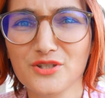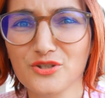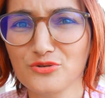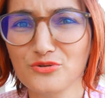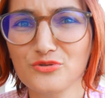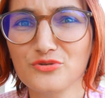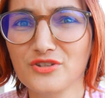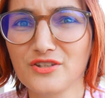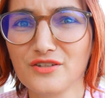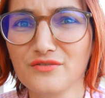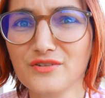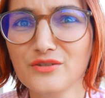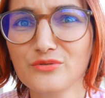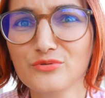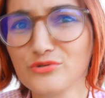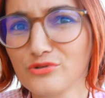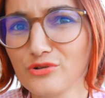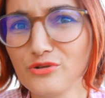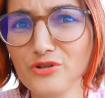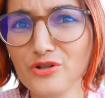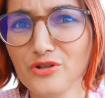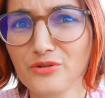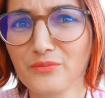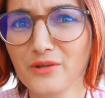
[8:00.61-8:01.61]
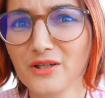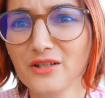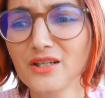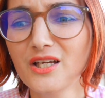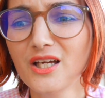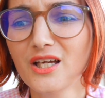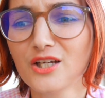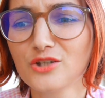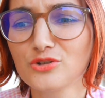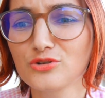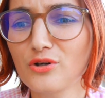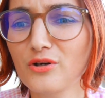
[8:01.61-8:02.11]
qu'ils changent d'avis du jour au lendemain.
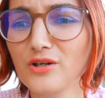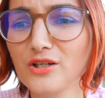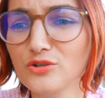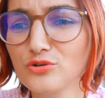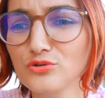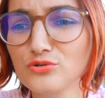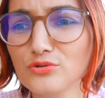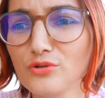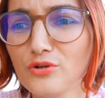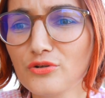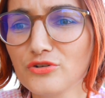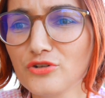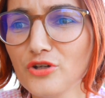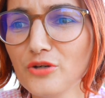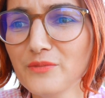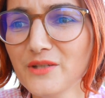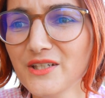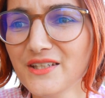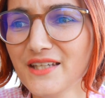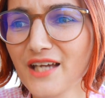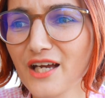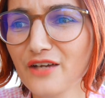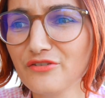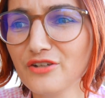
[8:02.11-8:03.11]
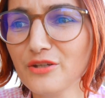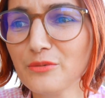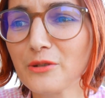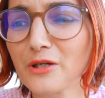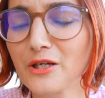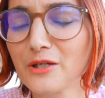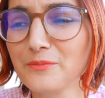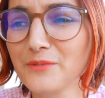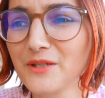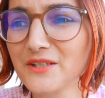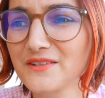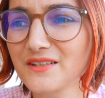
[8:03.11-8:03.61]
Genre, un jour, Tom est énervé
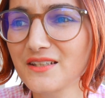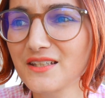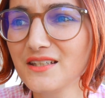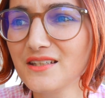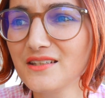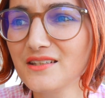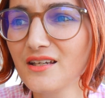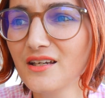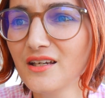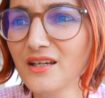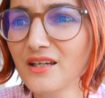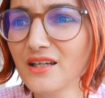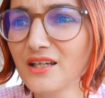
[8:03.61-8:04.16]
après Patrick,